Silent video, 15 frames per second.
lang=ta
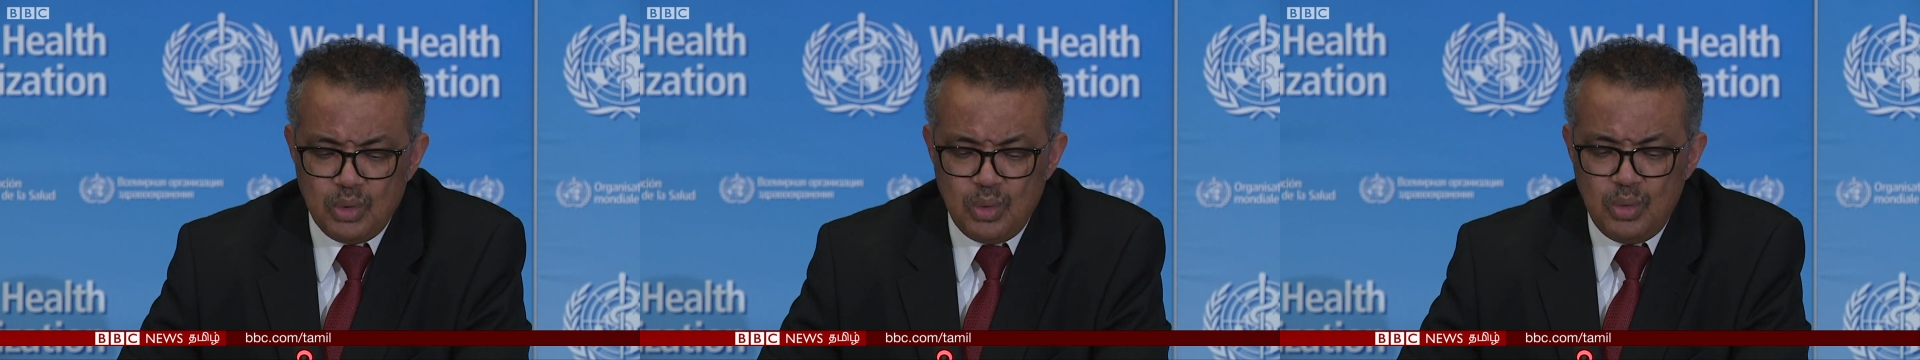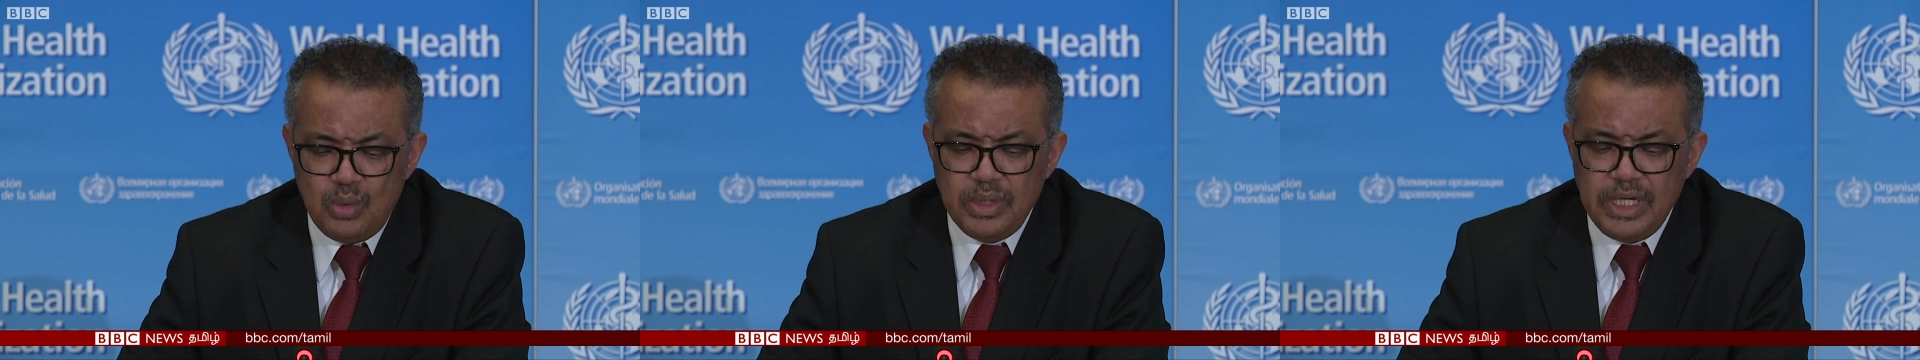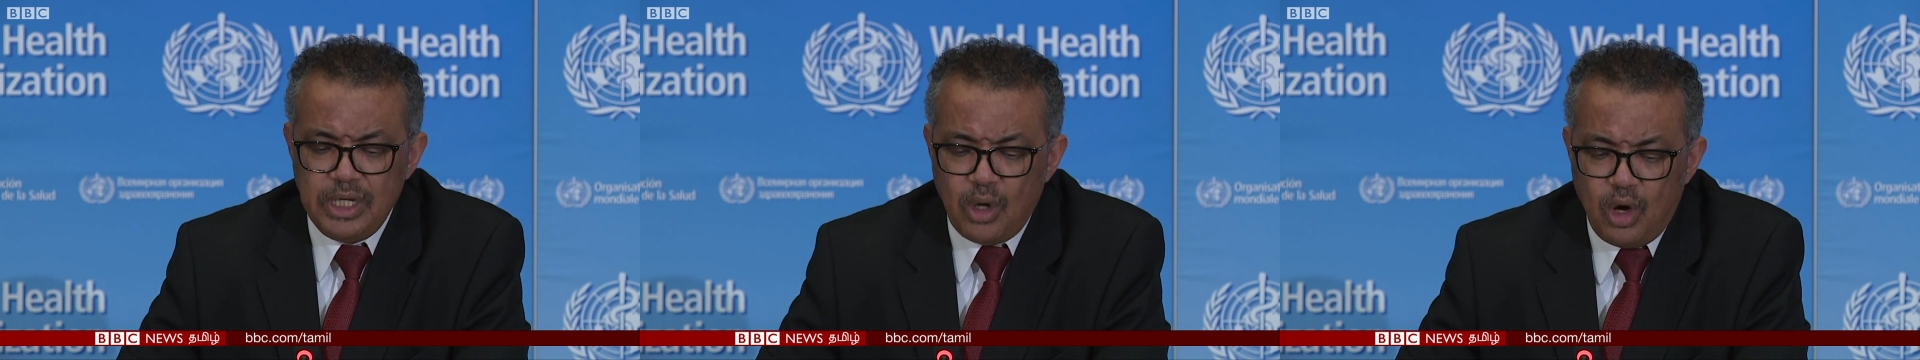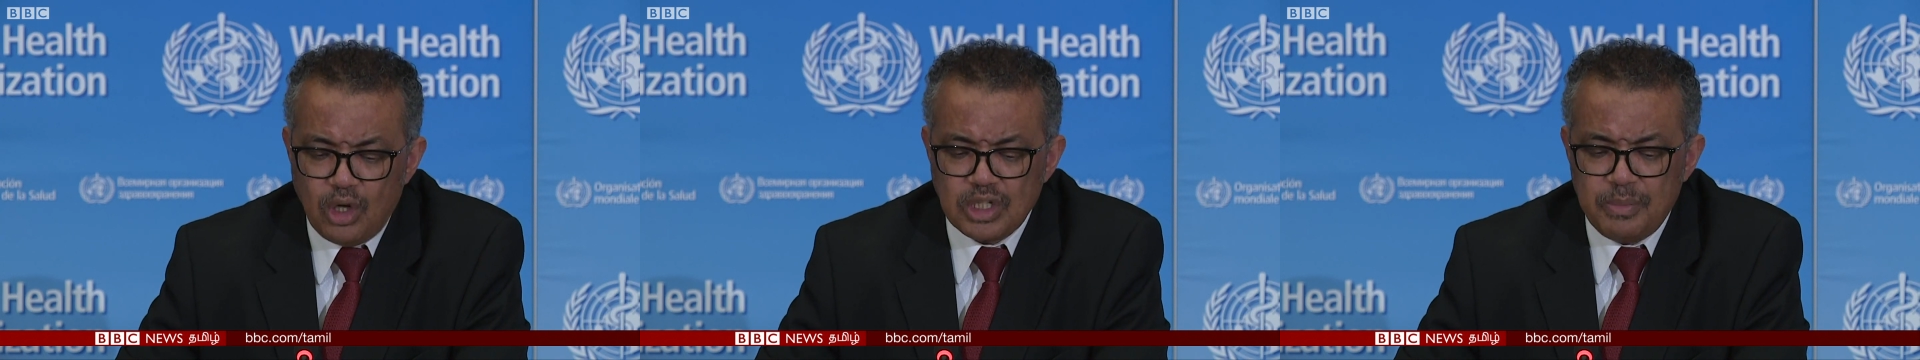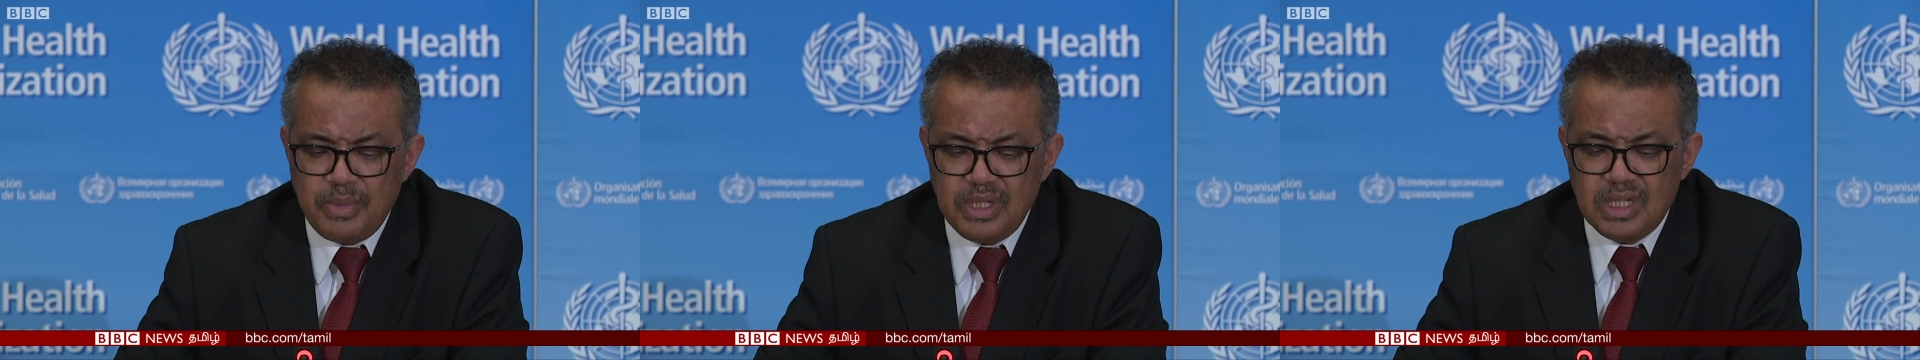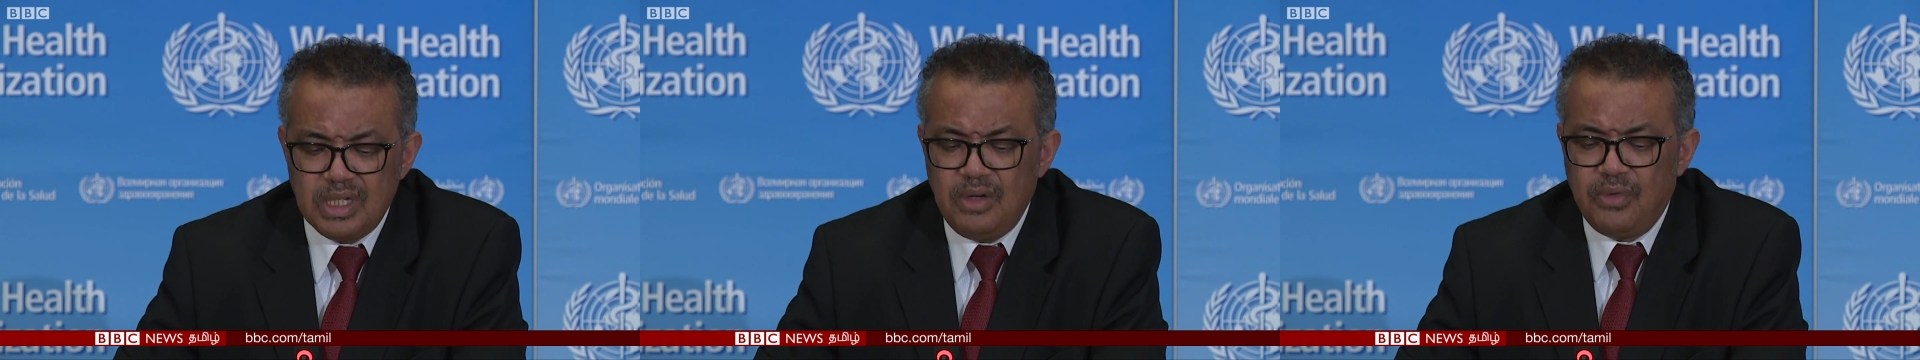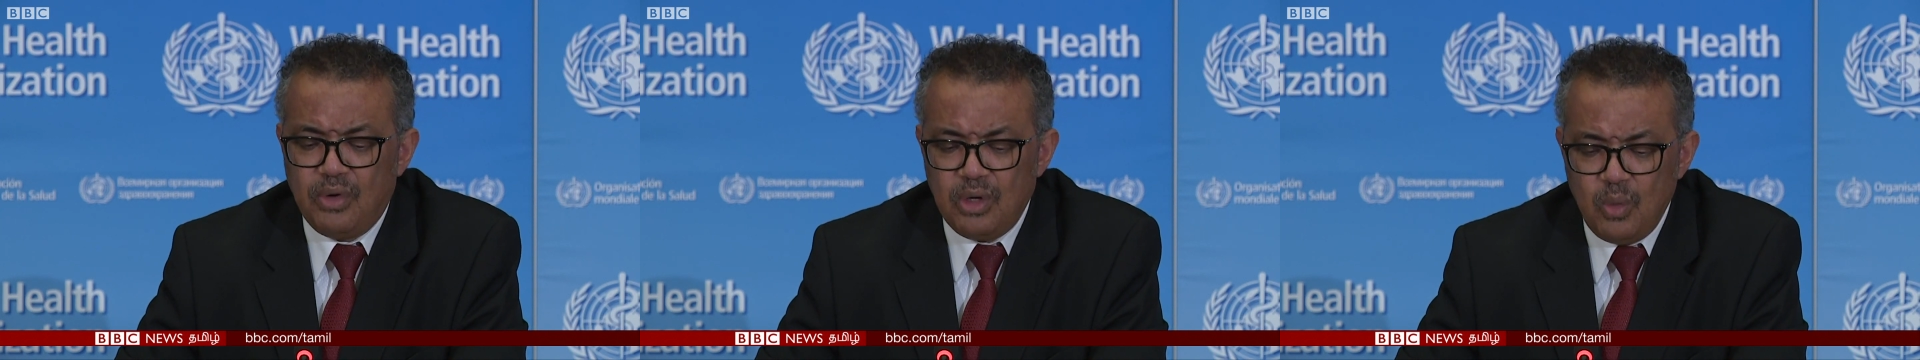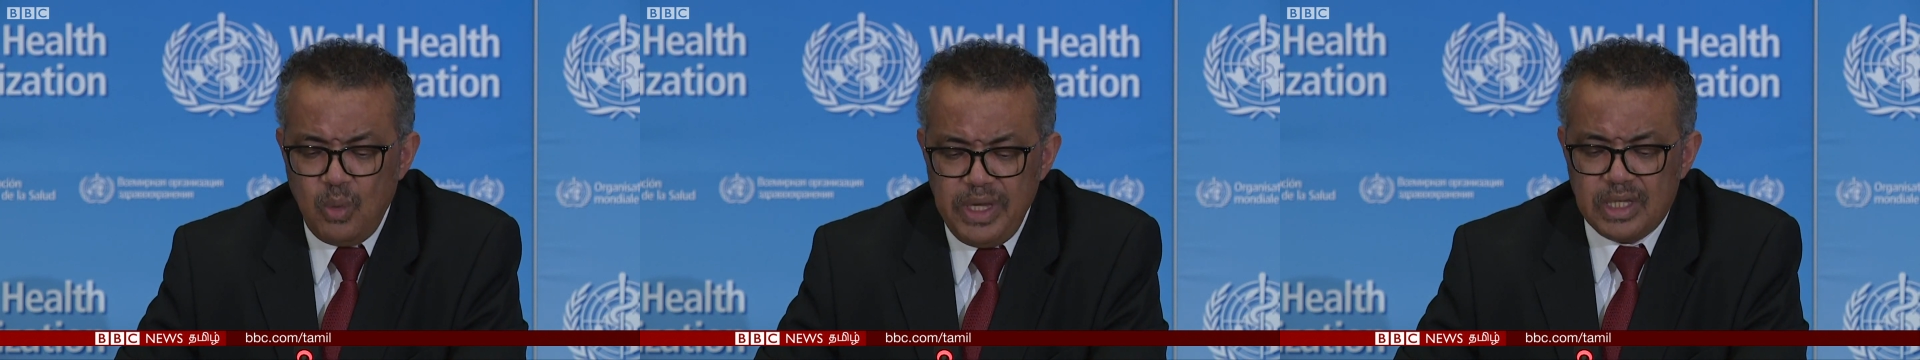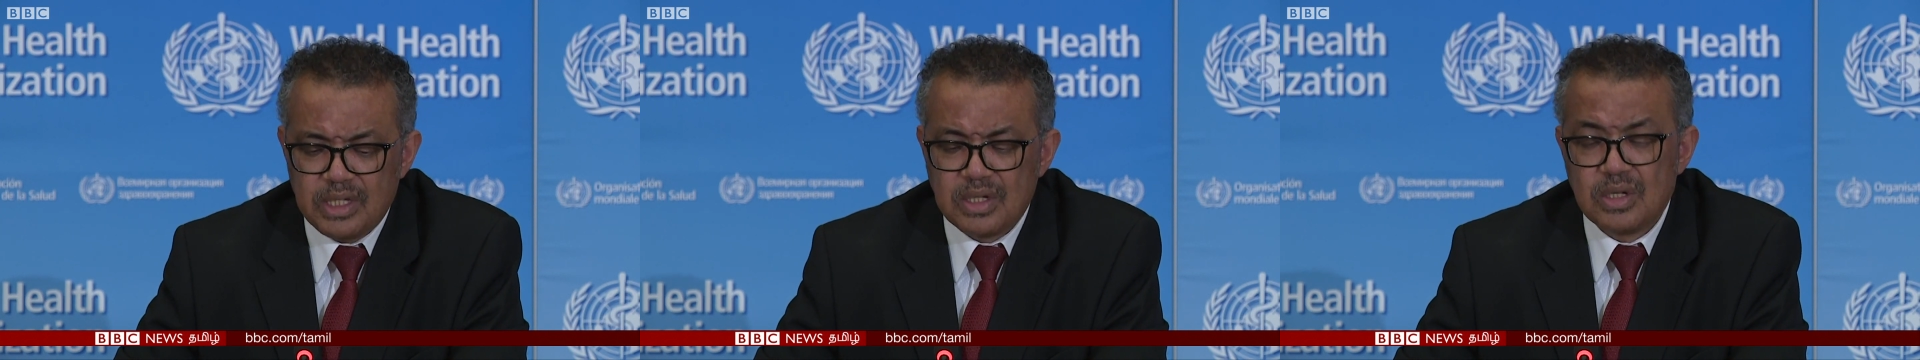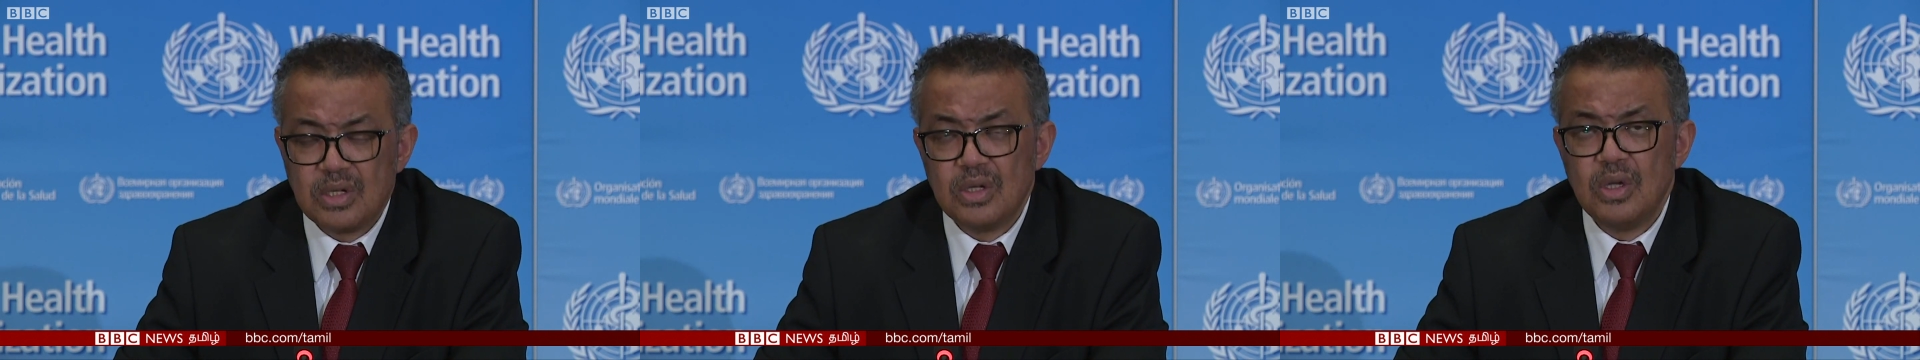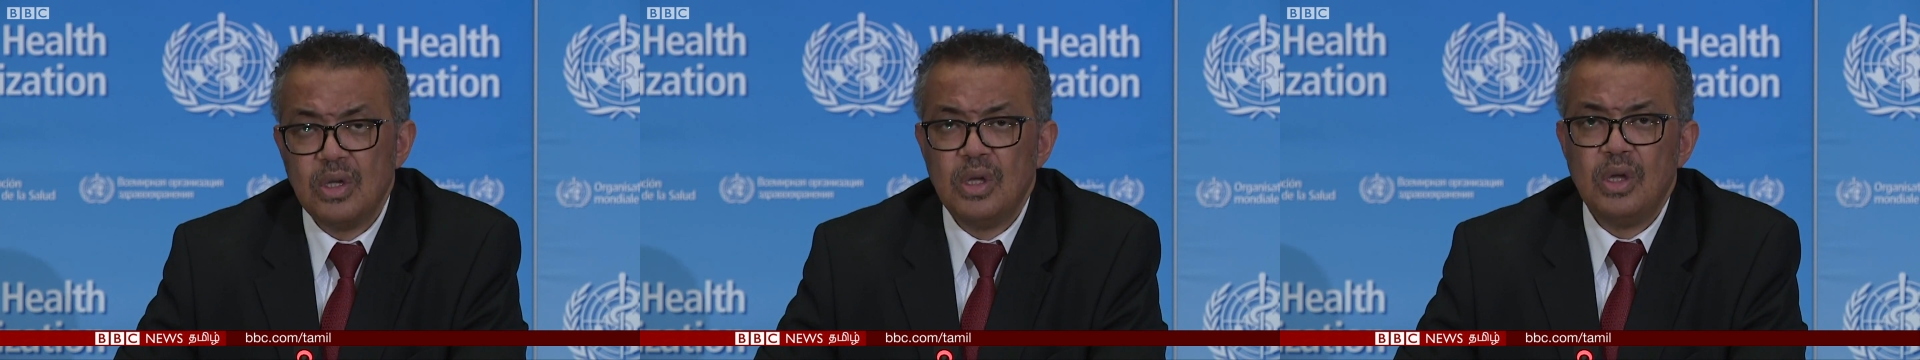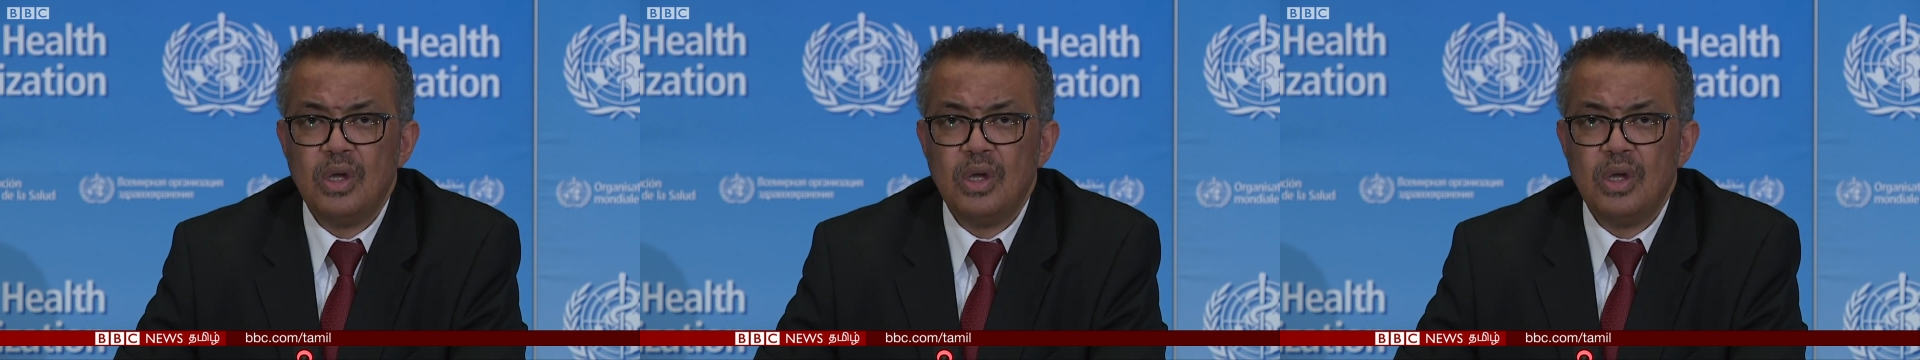உங்களையும் இந்த வைரஸ் வாரக்கணக்காக